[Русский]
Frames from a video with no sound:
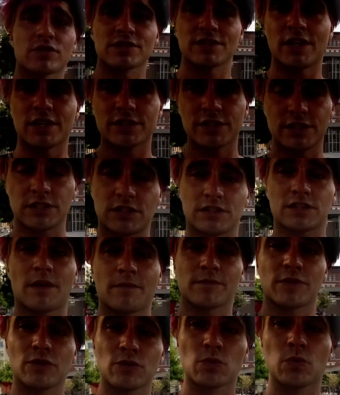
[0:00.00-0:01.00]
разложите,
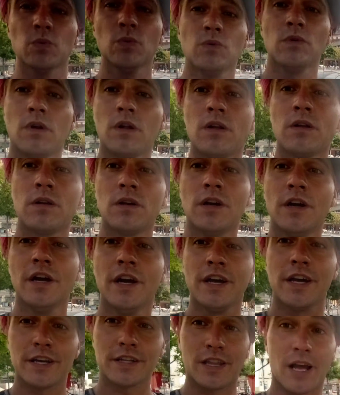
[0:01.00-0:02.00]
там еду.
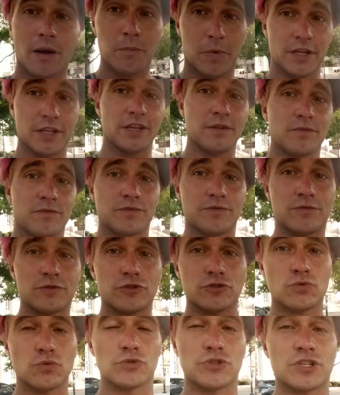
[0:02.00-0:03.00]
И там какие-нибудь
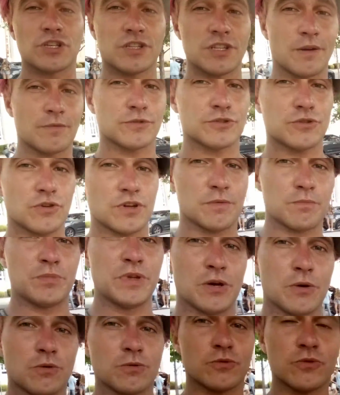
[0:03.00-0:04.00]
штучки там что
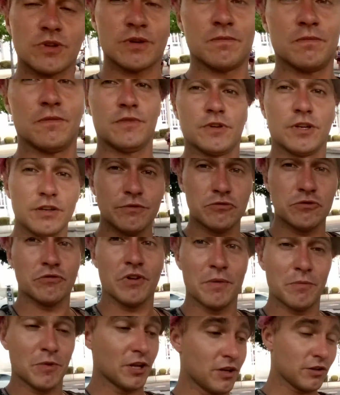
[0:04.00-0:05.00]
бегают. И все
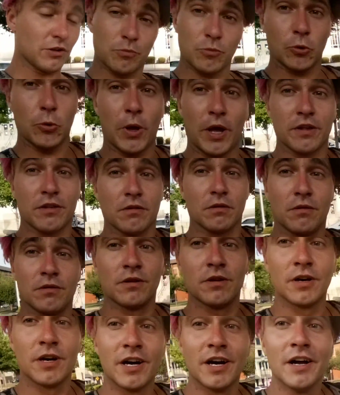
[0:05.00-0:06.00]
время на них наблюдайте.
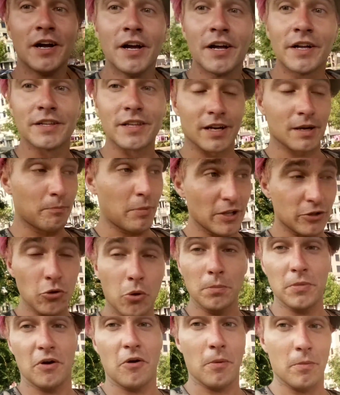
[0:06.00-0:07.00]
Так
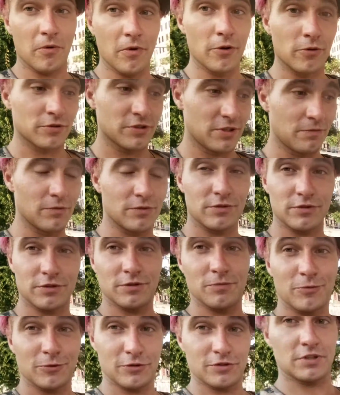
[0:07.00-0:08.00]
потом, я вам говорю, с ними
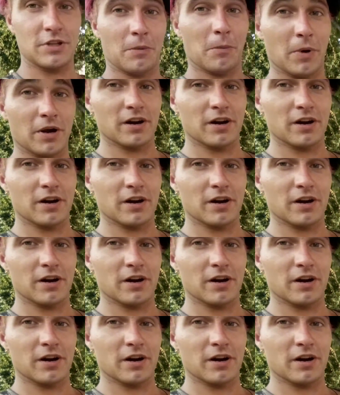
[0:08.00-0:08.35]
будет там